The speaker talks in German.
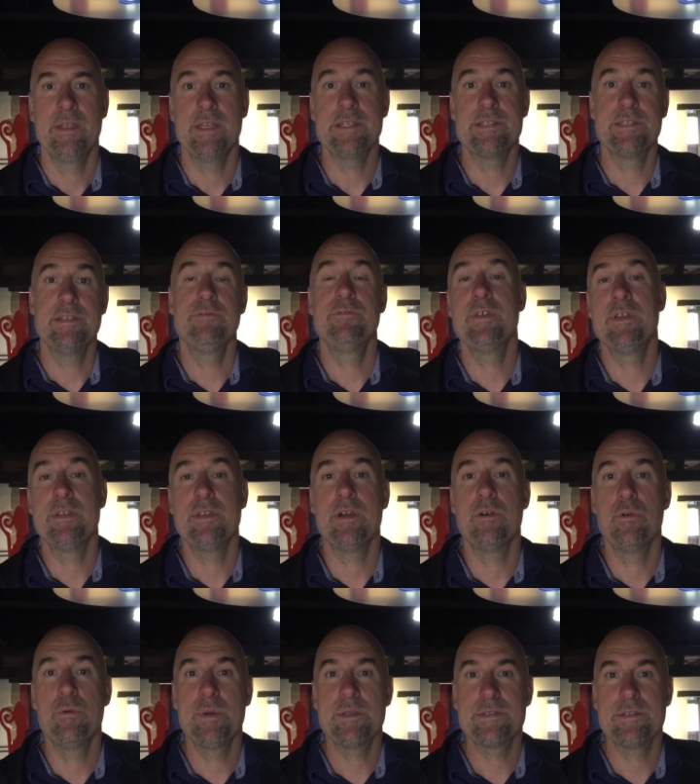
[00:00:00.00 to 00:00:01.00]
Jetzt sind wir in
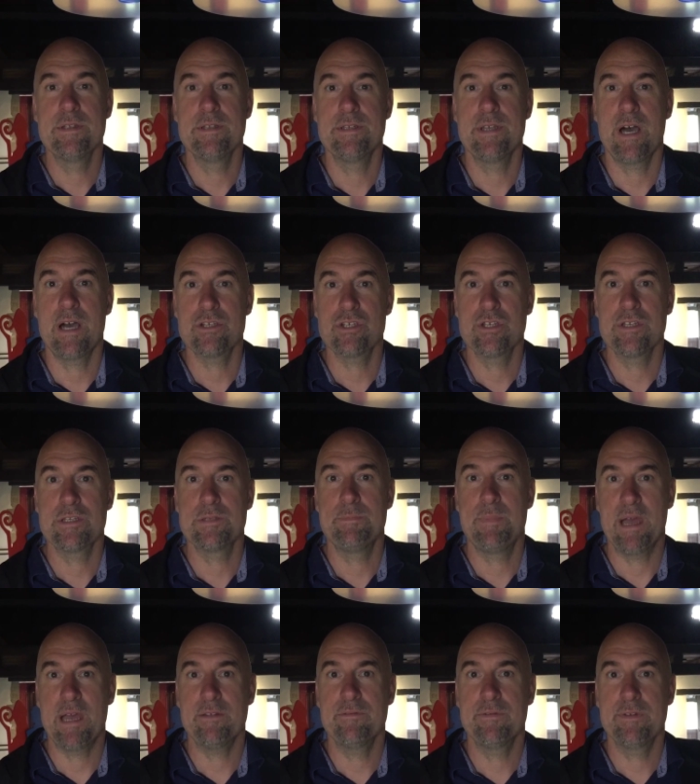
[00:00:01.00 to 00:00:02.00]
der obersten Etage des
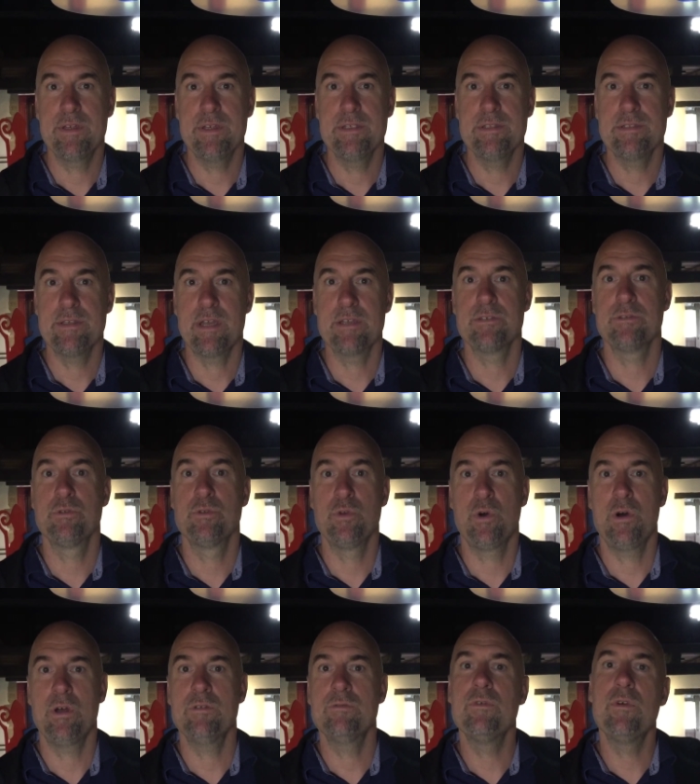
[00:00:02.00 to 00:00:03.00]
Bergfrieds, also
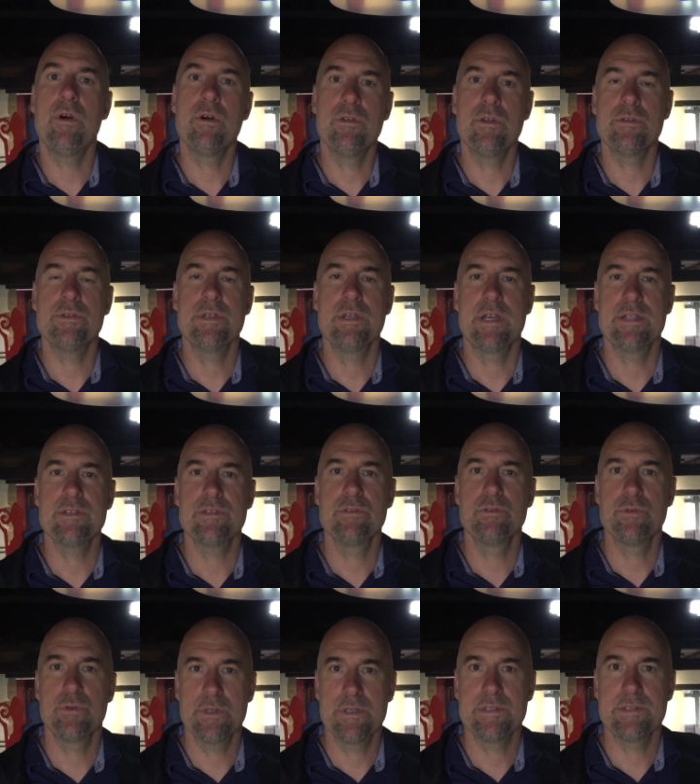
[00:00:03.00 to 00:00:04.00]
dort, wo auch noch die
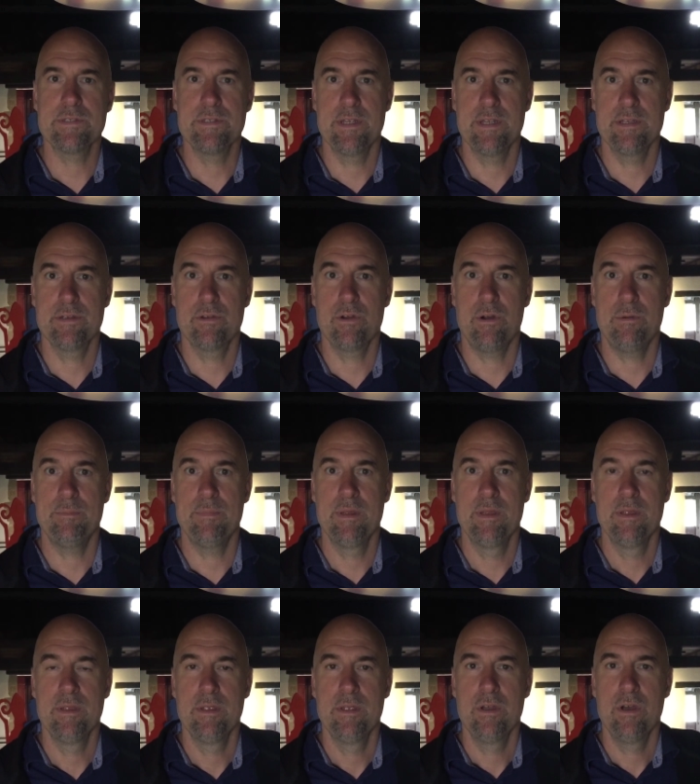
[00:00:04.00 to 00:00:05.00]
ganzen Touristen hinkommen.
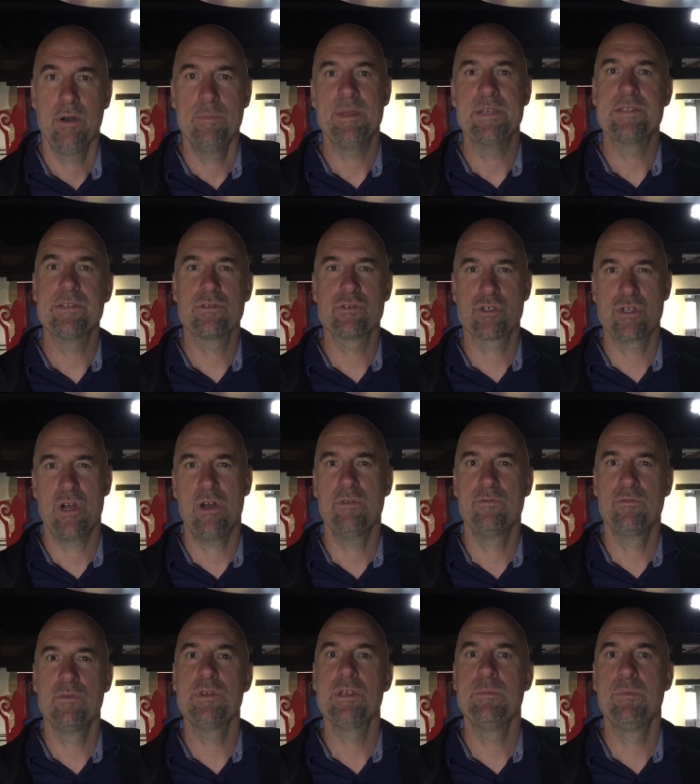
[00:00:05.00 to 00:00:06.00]
Um jetzt zu
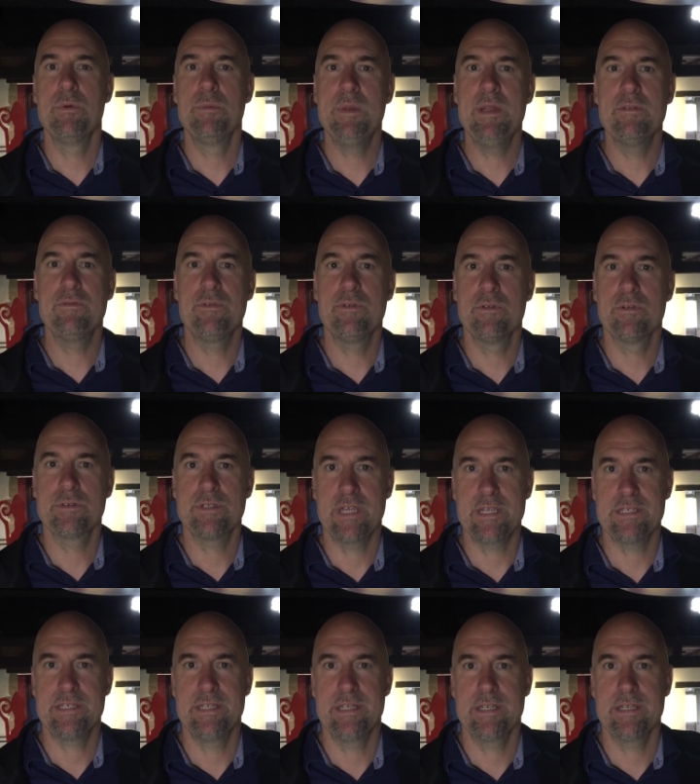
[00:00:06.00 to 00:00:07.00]
schauen, wo die
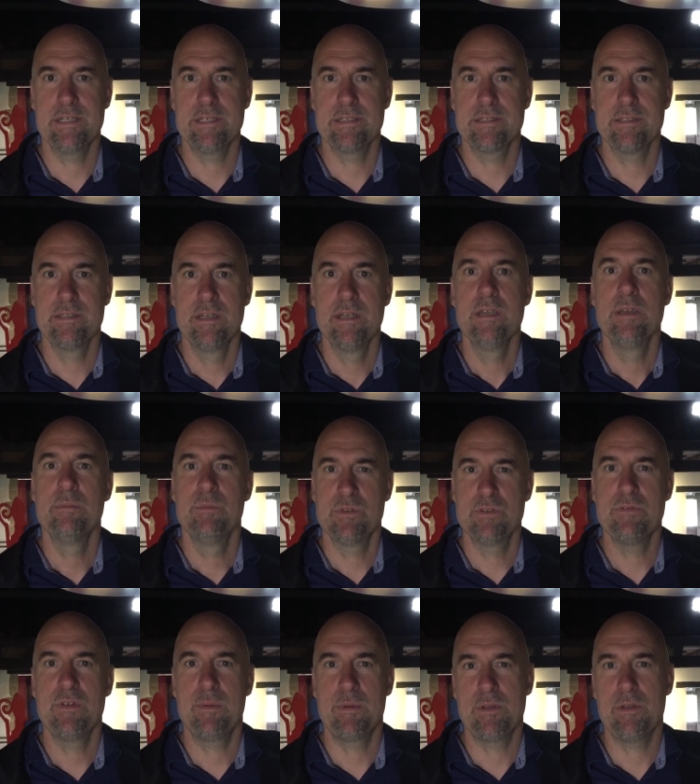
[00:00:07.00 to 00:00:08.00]
Mobilfunktechnik ist,
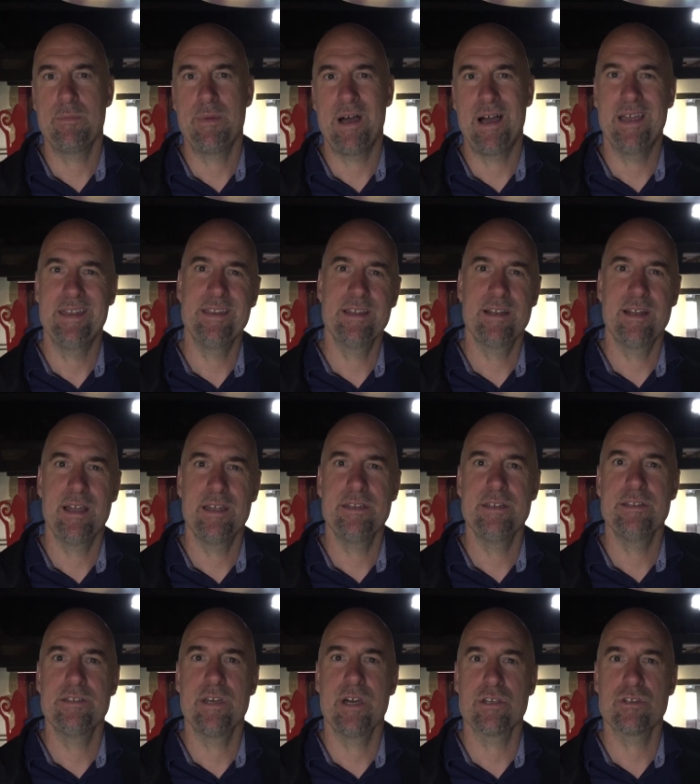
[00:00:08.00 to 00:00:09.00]
müssen wir aber noch mal eine
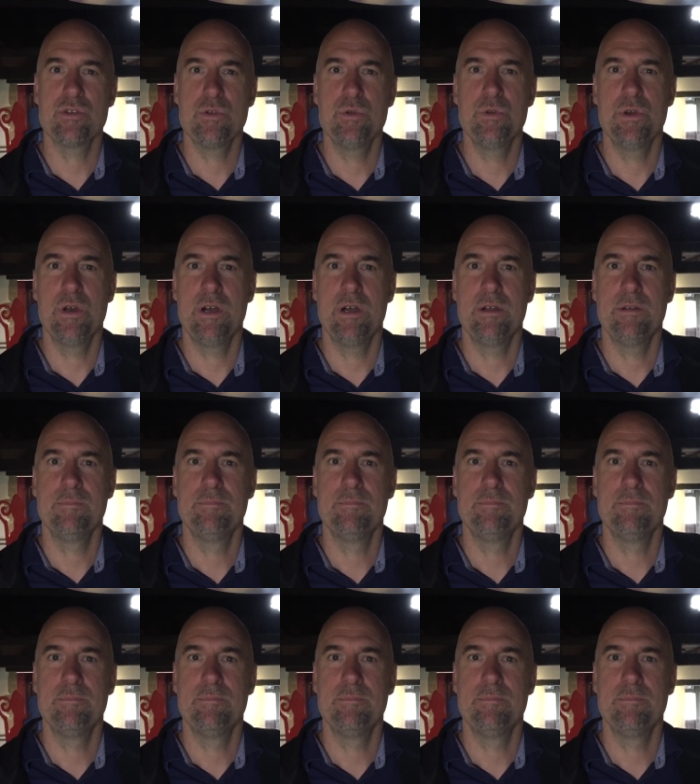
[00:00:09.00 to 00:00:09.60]
kleine Etage höher.